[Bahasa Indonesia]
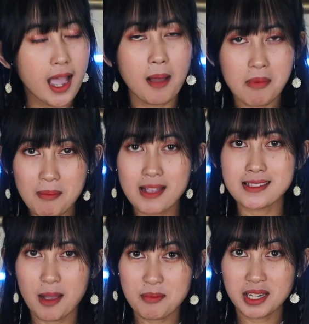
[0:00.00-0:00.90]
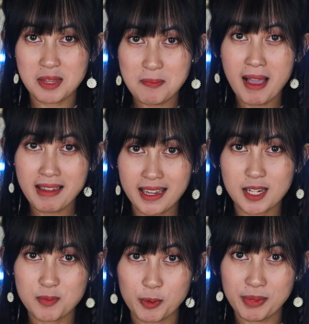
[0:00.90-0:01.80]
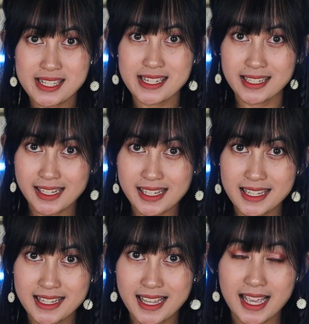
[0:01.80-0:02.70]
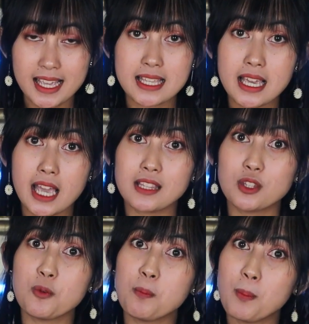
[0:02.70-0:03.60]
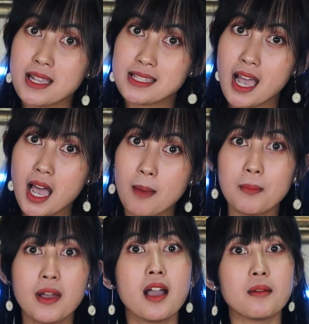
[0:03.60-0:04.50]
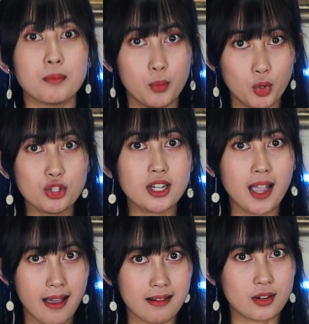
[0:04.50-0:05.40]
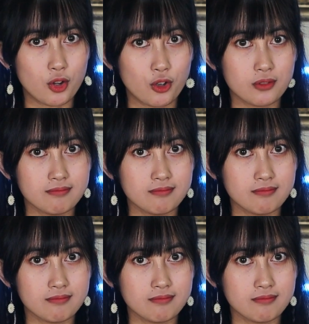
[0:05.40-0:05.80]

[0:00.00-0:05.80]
apa mazhab yang dipakai di Ponpes ini? Yaitu mazhab Bung Karno.